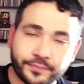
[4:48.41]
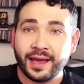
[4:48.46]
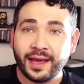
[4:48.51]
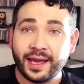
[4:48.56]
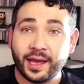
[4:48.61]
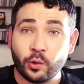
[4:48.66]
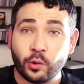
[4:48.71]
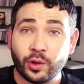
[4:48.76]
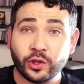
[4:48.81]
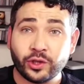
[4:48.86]

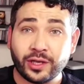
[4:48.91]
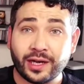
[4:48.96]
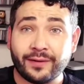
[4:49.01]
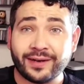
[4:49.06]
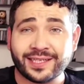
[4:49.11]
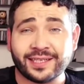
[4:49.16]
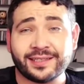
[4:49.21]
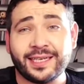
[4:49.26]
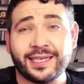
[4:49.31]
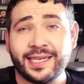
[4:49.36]
En cuanto a la
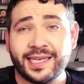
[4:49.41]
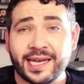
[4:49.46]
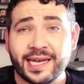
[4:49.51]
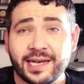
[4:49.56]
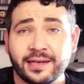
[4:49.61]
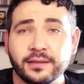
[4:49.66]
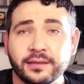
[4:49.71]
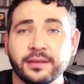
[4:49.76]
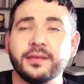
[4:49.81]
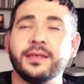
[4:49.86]

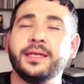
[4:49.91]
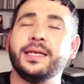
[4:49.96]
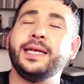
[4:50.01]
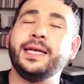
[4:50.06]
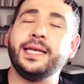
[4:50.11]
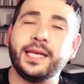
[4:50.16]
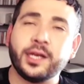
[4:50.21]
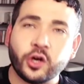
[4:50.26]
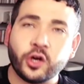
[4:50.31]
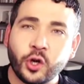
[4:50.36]
versatilidad, y
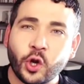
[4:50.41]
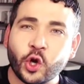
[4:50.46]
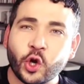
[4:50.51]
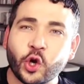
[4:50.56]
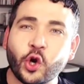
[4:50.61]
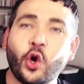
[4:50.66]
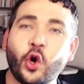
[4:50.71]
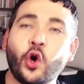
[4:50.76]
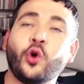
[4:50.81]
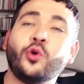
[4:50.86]
le
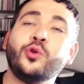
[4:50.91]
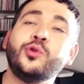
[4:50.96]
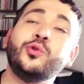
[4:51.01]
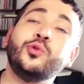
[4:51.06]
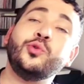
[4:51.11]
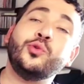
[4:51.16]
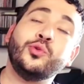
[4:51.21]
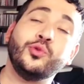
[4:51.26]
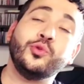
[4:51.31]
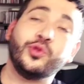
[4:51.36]
coloco
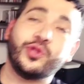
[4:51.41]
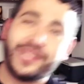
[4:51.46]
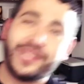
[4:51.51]
un